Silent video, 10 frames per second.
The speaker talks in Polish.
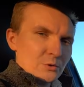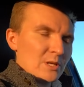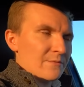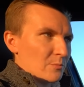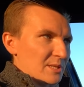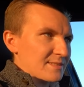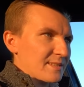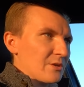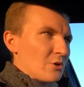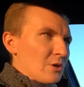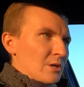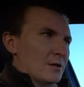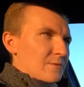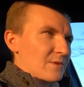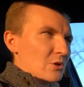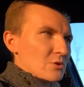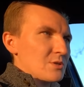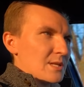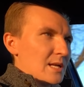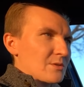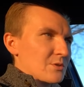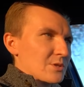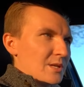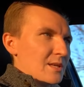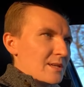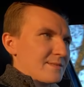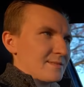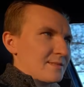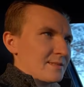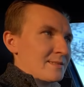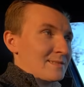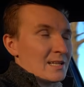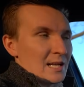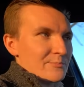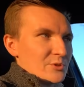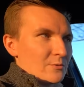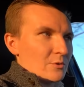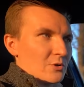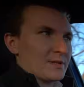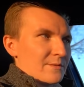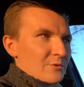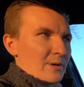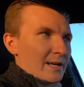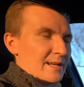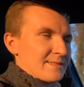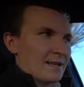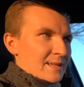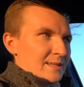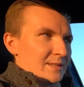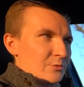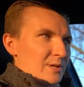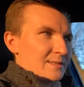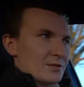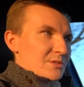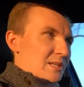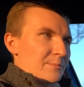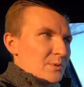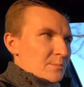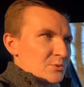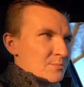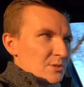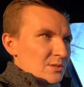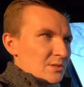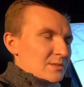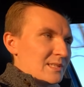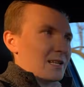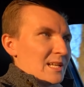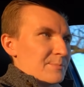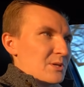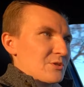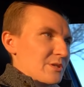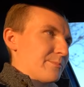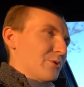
która wobec tego wychodzi na to, że jest y, najlepszą oktawią RS, która też najlepiej brzmi i najlepiej się